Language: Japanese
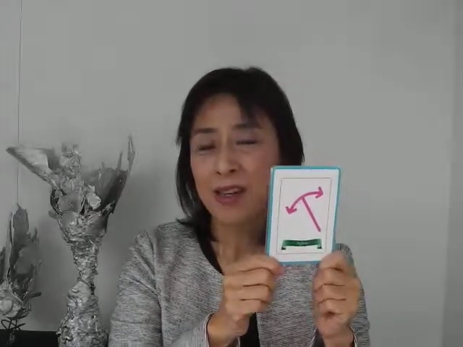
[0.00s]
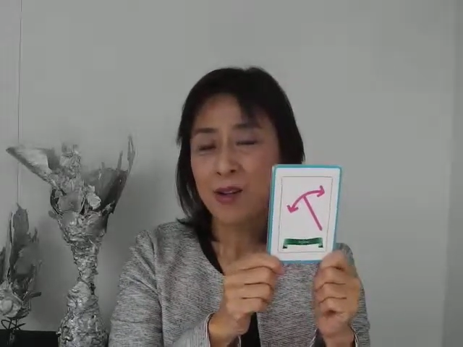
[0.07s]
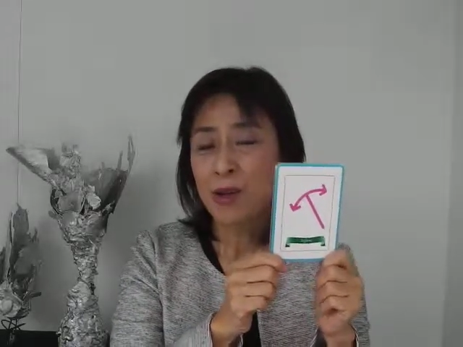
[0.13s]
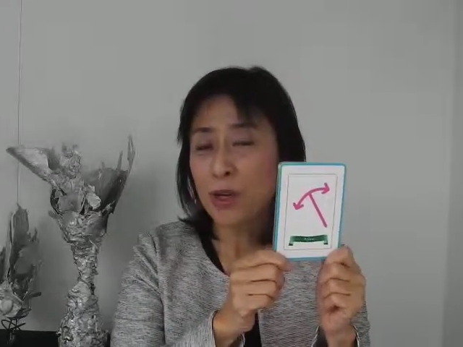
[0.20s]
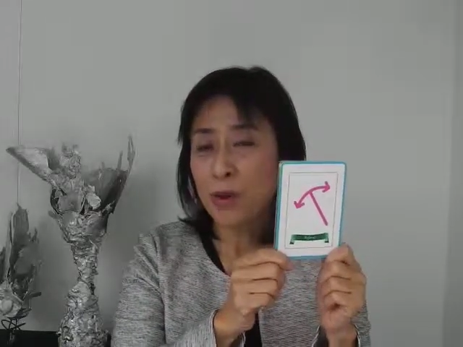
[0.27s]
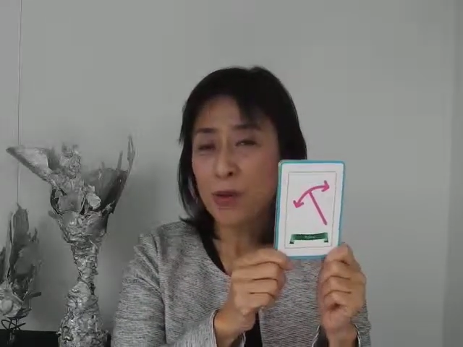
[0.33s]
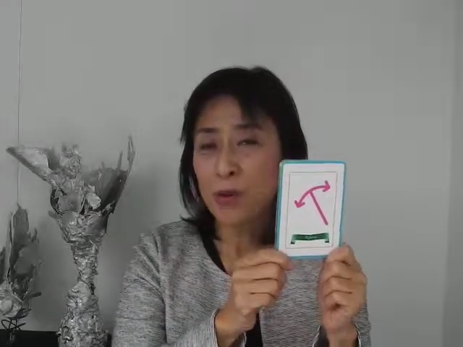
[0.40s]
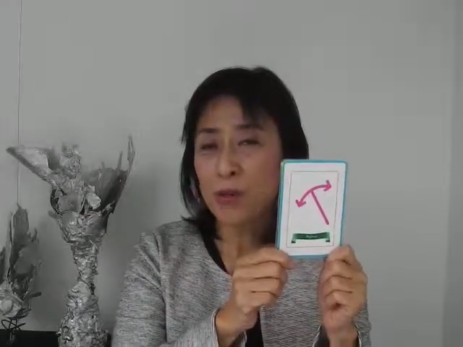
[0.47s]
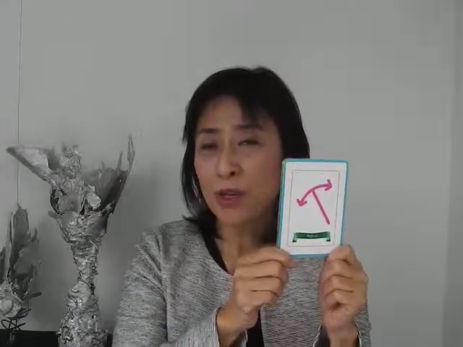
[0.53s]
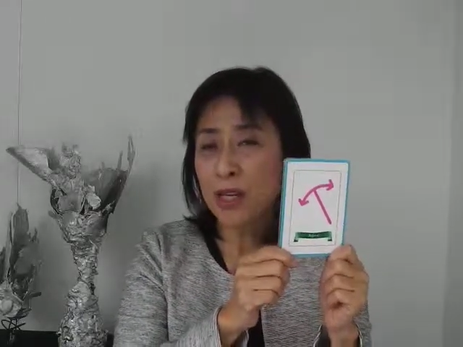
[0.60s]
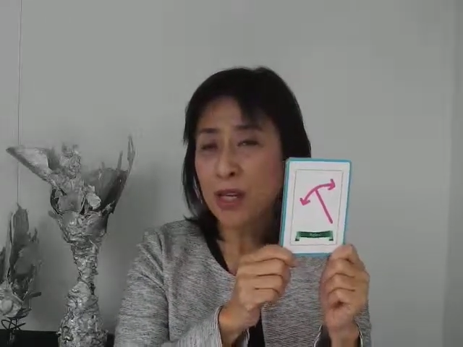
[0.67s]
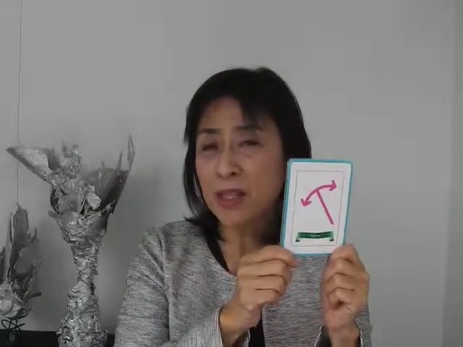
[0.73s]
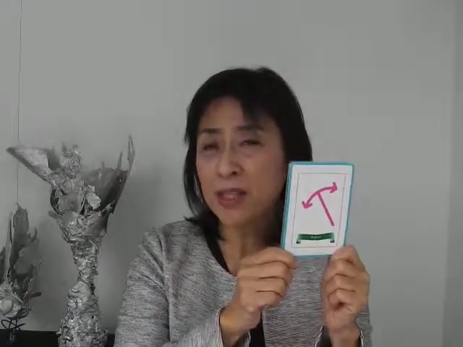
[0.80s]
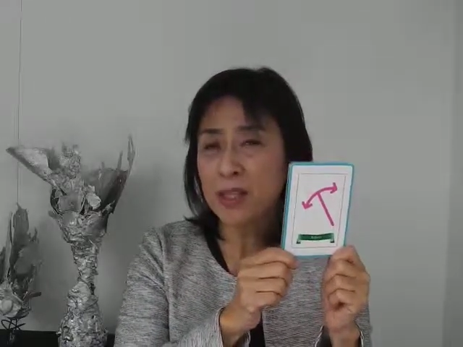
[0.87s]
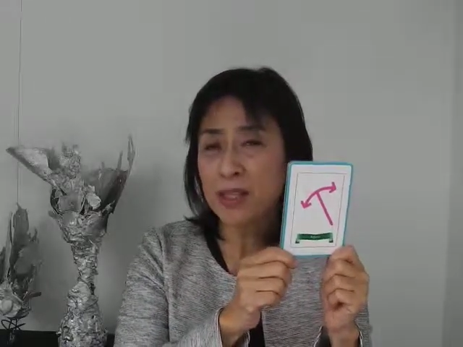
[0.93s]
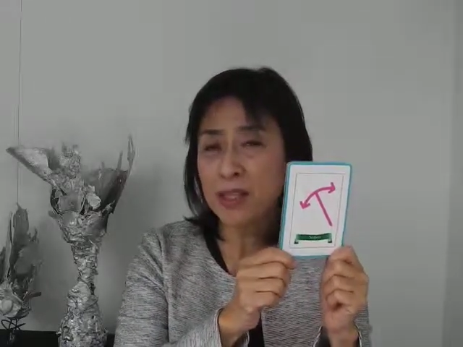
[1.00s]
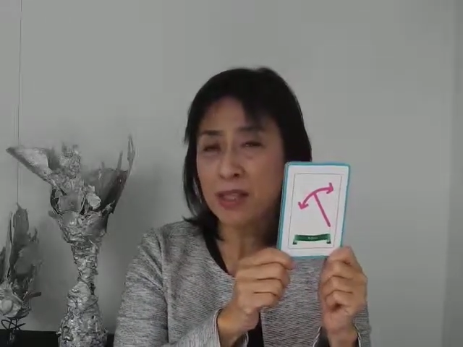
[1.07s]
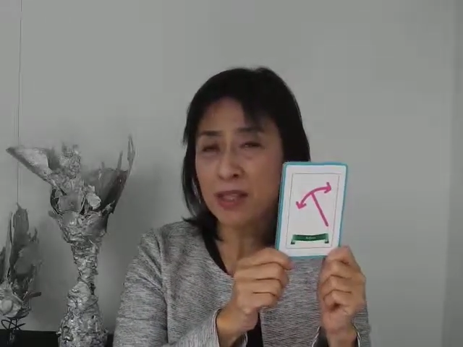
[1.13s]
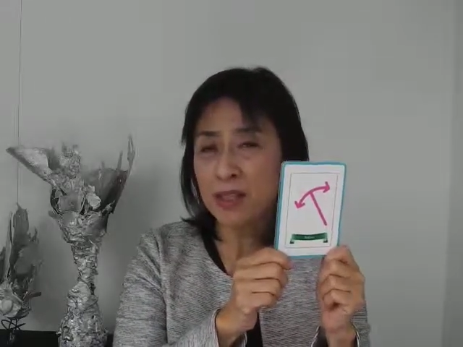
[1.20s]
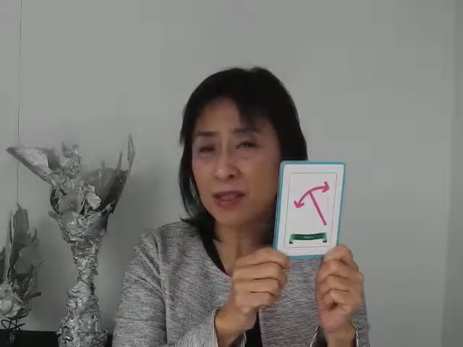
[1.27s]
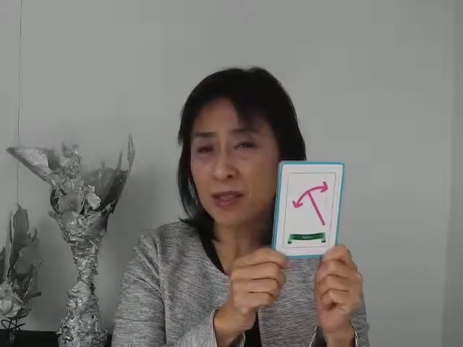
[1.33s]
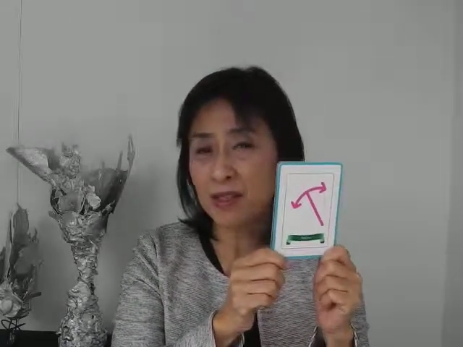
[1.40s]
これをキャッチ
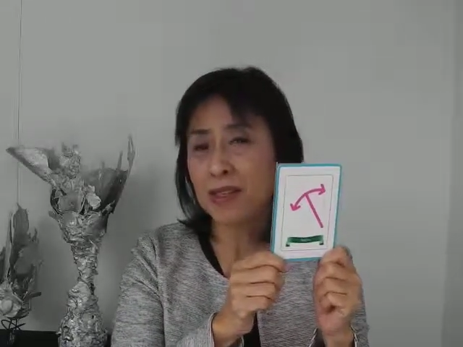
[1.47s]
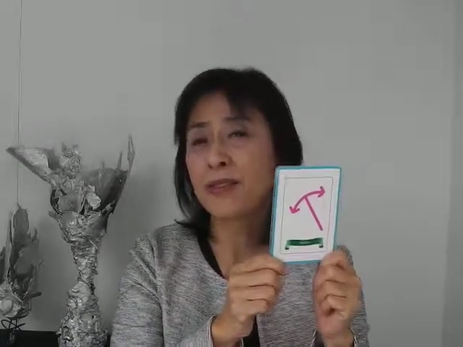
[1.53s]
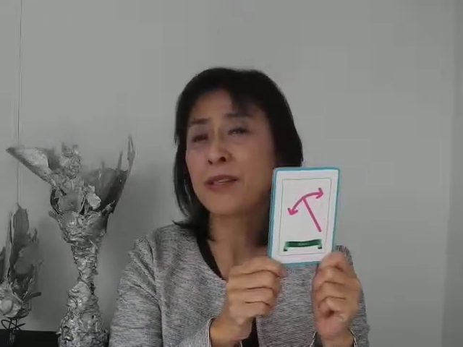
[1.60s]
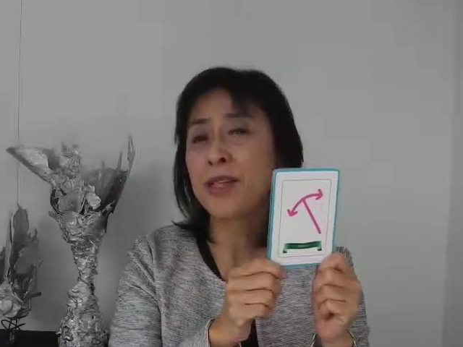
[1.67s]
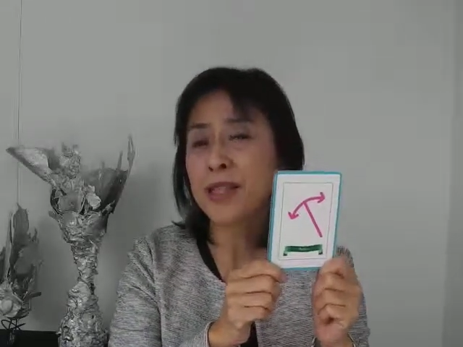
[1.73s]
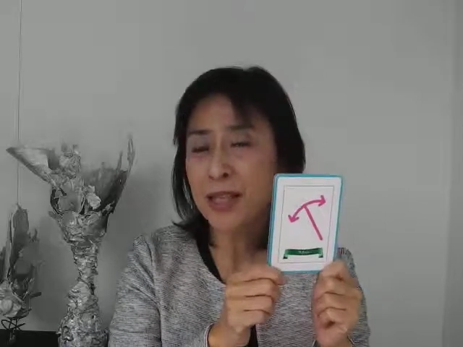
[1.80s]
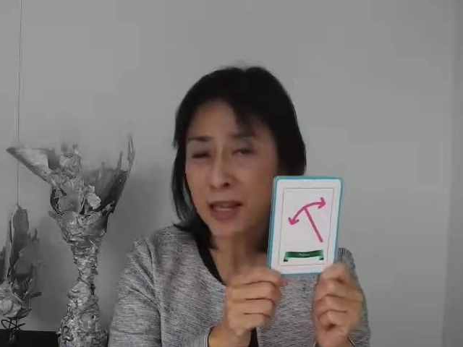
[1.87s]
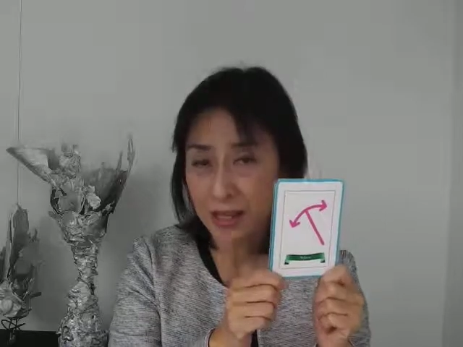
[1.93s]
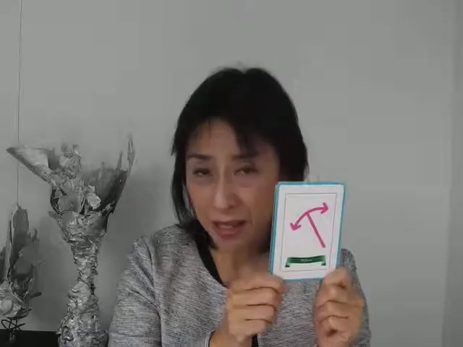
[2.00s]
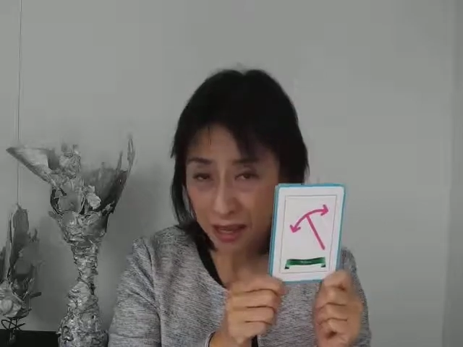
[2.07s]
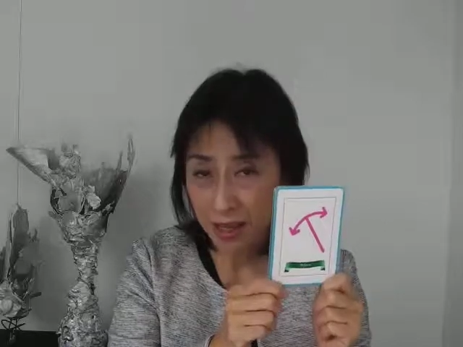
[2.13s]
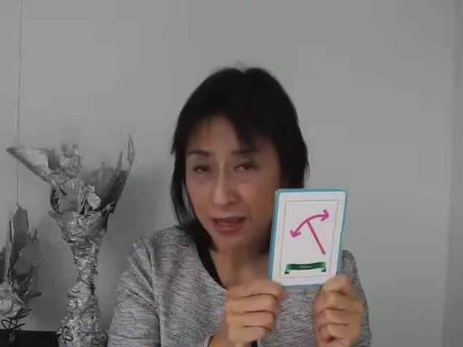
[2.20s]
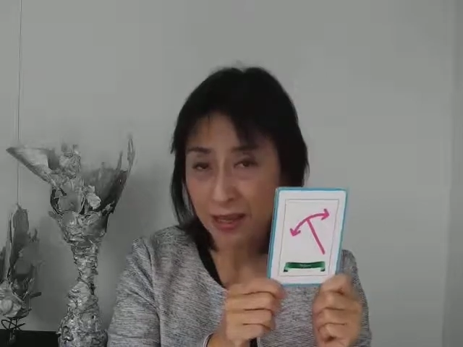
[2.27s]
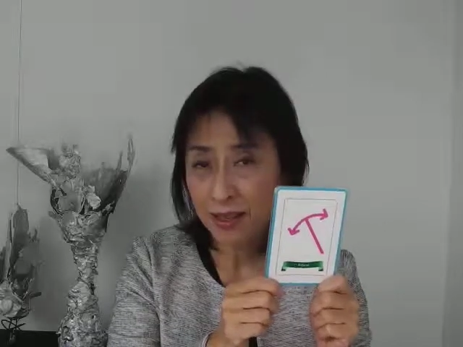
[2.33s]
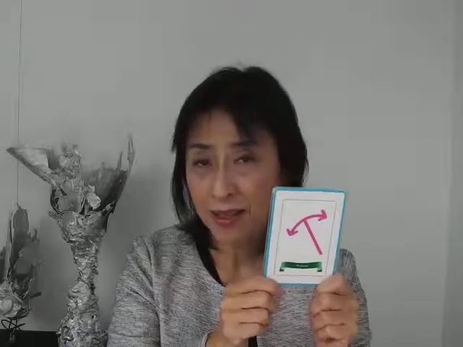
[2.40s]
してくださいね